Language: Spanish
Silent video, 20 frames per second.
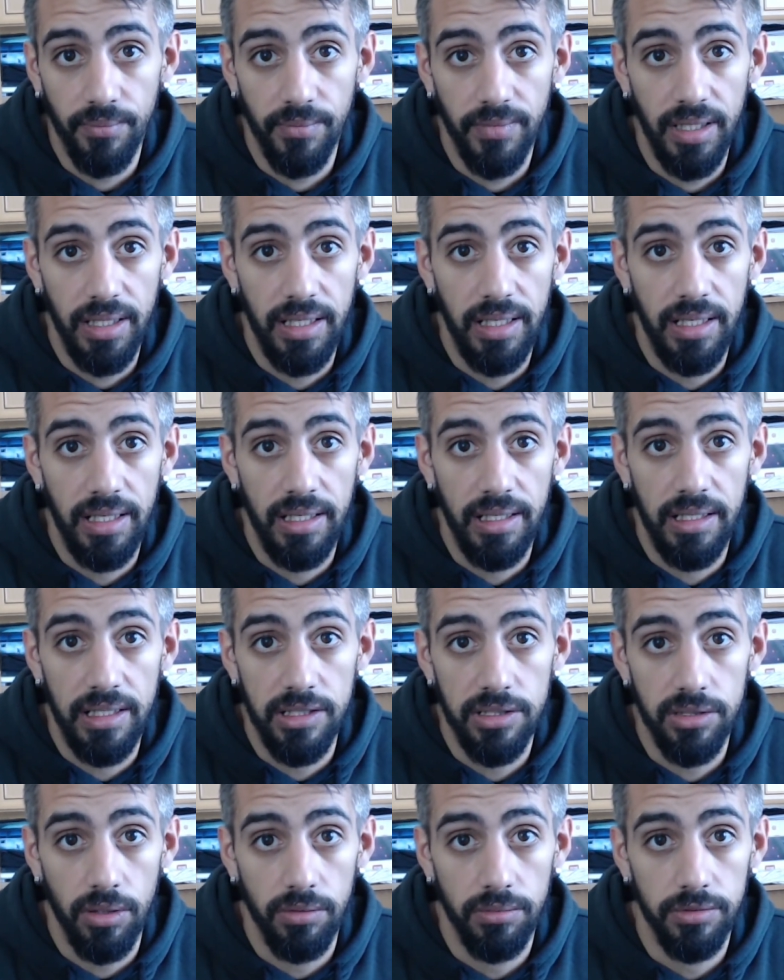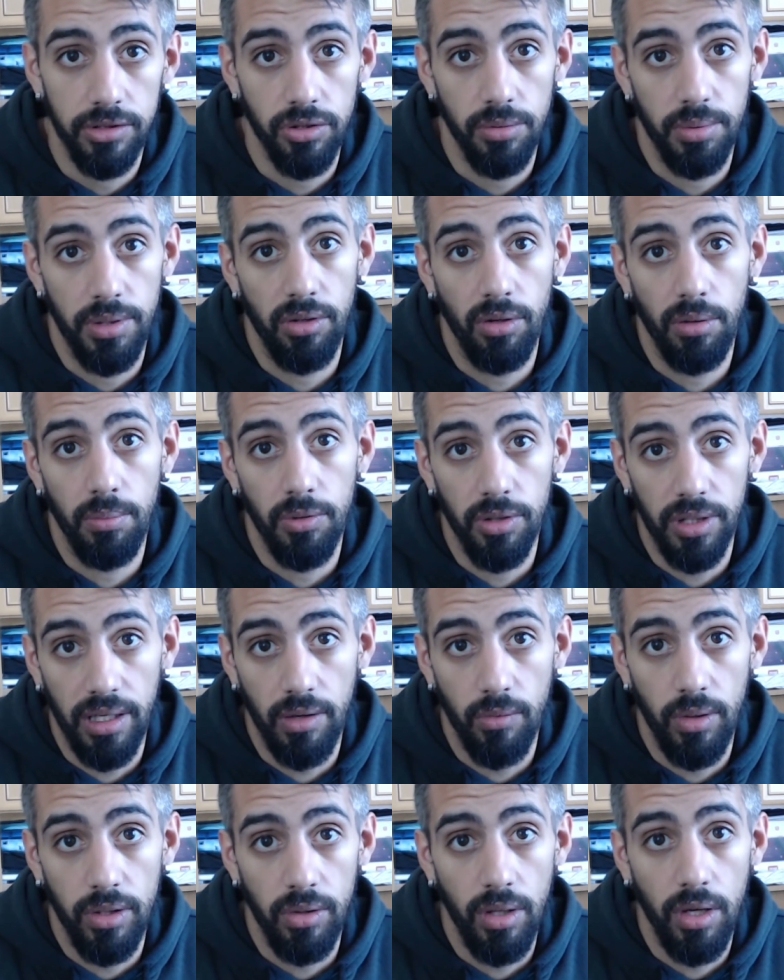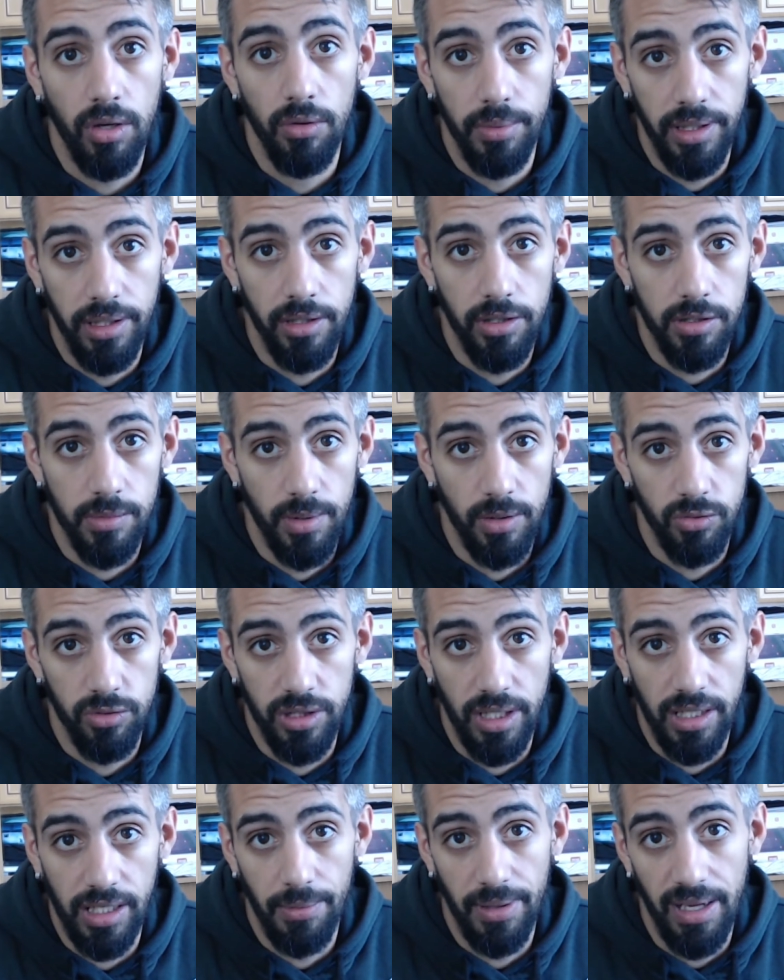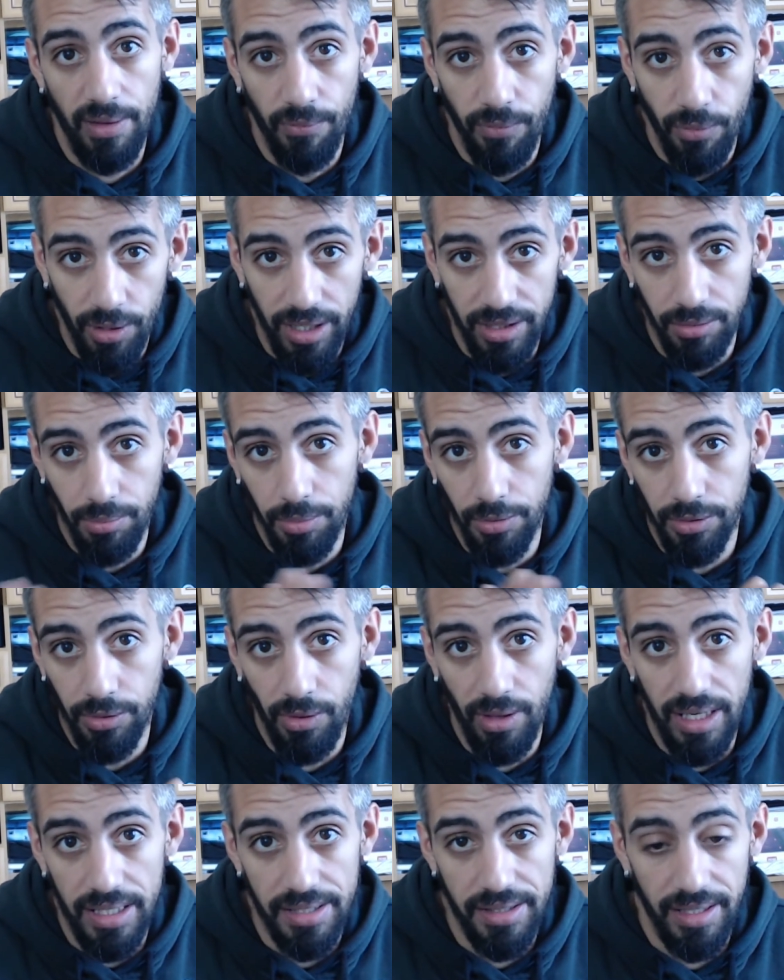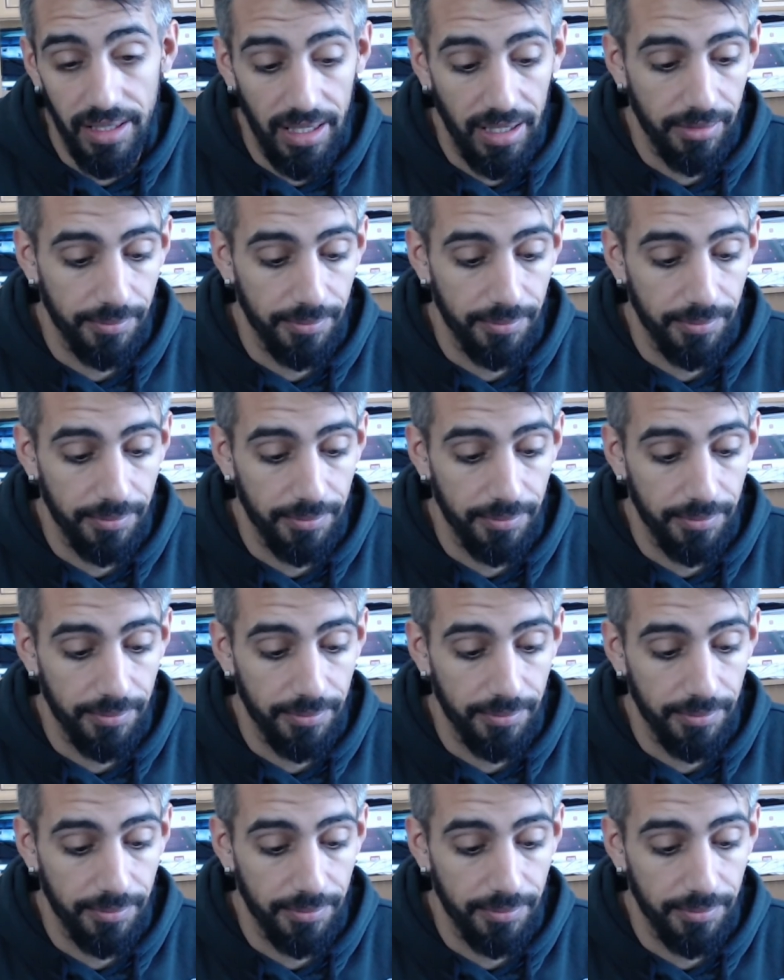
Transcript: y listo, sobre todo porque cuando hago vídeos me gusta que vaya enfocando por toda la escena.